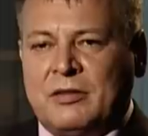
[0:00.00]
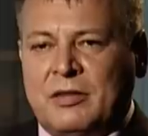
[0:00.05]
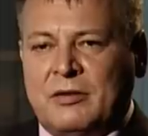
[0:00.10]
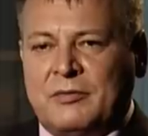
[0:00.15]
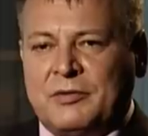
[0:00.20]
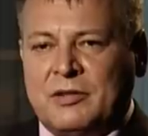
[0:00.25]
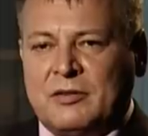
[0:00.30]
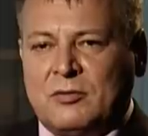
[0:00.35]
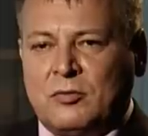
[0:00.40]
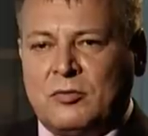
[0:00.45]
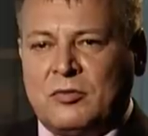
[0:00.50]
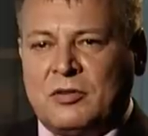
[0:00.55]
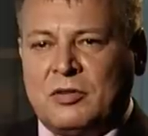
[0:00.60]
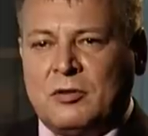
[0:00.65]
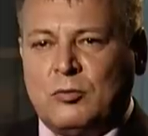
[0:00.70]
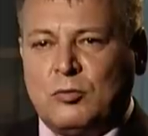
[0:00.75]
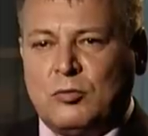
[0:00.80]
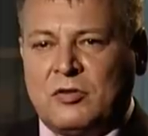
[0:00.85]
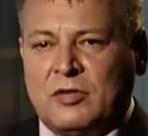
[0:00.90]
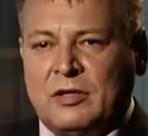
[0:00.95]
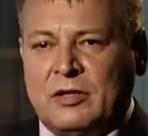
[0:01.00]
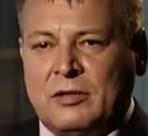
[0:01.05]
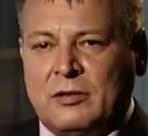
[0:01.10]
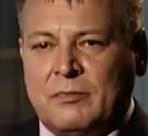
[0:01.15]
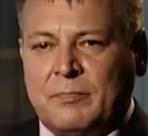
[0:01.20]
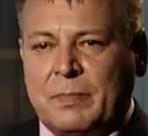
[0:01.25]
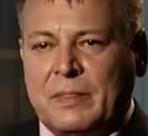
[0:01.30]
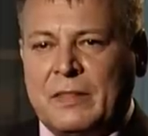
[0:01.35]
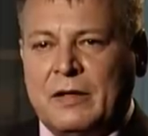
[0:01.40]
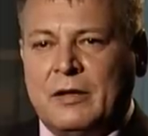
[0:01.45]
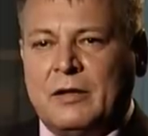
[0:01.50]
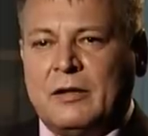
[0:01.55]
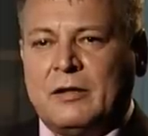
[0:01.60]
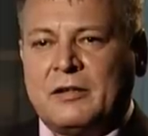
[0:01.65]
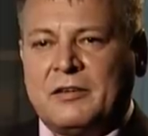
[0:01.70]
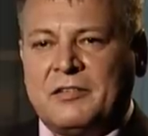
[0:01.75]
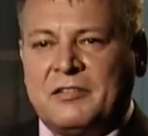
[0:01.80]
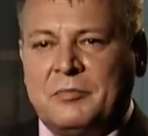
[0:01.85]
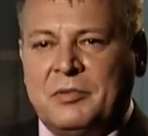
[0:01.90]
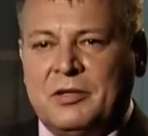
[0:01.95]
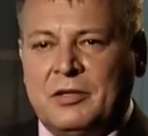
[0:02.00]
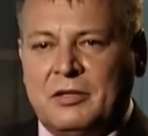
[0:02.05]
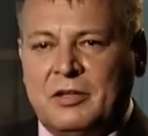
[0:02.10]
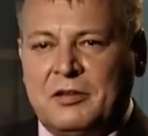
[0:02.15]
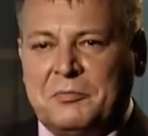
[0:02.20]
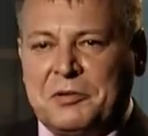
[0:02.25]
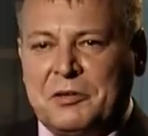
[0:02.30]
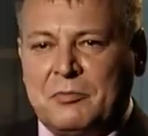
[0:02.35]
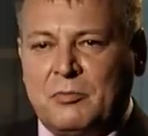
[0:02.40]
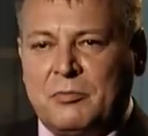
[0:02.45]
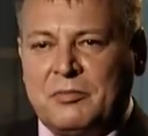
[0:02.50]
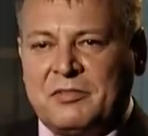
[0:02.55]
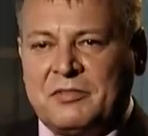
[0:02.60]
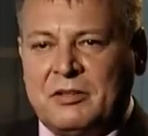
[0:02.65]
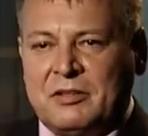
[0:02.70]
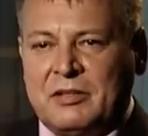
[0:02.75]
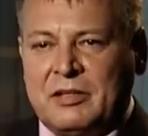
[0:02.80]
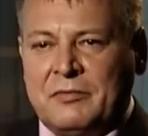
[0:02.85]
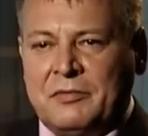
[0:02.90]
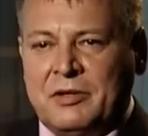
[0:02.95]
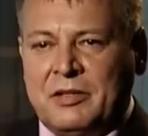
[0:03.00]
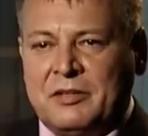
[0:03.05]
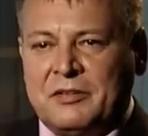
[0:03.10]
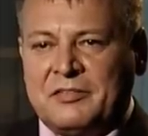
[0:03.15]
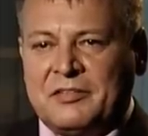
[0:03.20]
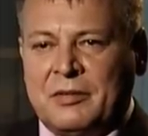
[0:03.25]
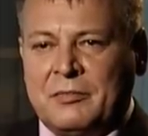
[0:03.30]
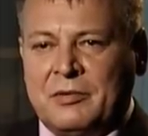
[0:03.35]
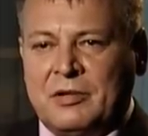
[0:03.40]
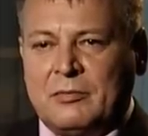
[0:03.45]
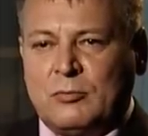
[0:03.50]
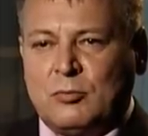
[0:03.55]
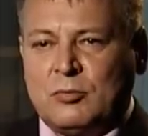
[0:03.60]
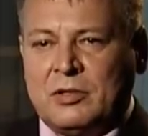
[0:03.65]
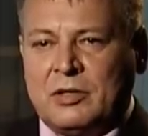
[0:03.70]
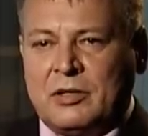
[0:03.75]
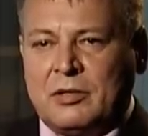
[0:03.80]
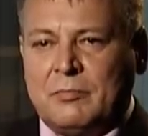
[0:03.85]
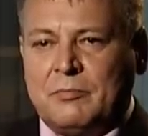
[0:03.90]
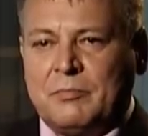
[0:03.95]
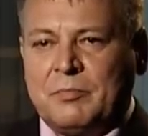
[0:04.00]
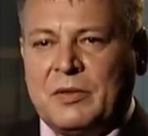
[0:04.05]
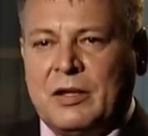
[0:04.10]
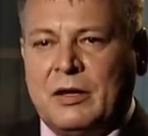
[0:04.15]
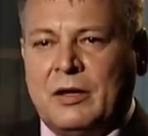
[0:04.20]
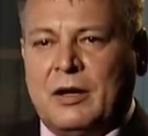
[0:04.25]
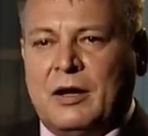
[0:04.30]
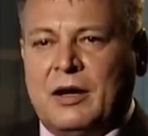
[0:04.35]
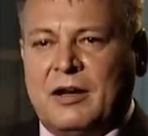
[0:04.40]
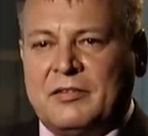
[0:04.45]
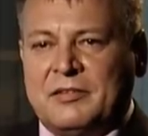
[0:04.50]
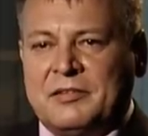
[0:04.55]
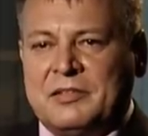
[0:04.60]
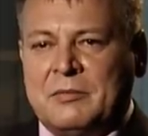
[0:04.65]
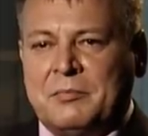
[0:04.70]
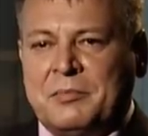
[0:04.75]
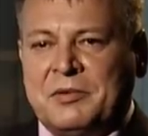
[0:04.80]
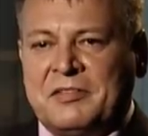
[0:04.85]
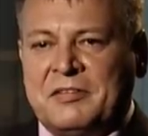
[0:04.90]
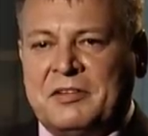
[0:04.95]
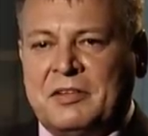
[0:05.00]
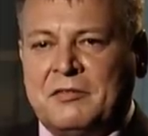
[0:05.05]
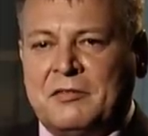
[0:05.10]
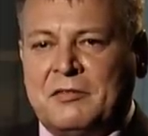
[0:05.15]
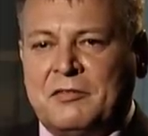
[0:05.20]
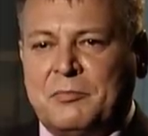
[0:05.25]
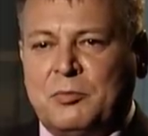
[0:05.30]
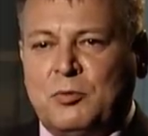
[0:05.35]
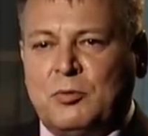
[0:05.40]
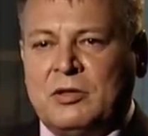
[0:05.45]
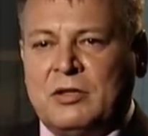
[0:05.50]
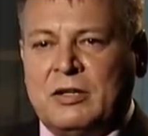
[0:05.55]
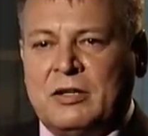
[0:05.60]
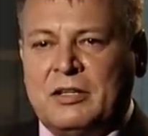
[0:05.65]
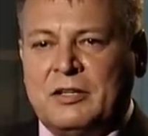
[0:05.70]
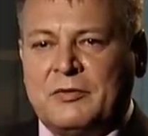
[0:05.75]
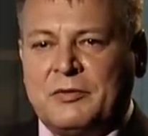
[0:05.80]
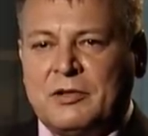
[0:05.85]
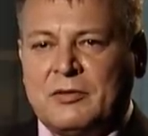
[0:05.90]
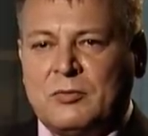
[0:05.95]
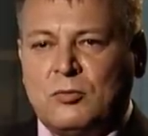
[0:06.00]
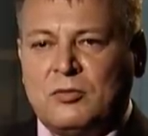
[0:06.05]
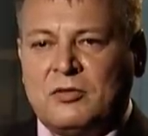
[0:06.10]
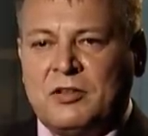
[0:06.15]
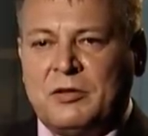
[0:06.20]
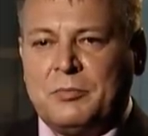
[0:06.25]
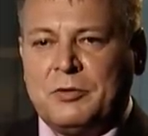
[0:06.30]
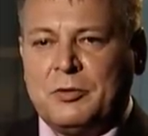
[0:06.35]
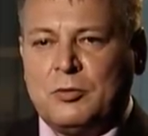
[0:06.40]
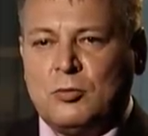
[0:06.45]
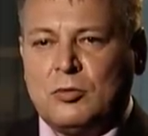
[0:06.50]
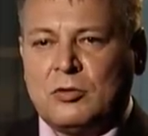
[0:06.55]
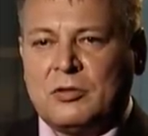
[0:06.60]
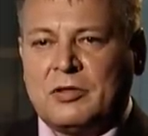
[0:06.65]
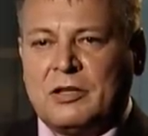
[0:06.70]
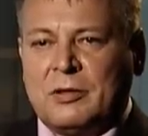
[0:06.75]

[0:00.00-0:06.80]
на французских гусар – разбил их в прямом столкновении сабельным ударом, а затем преследовал вплоть до линии французской пехоты.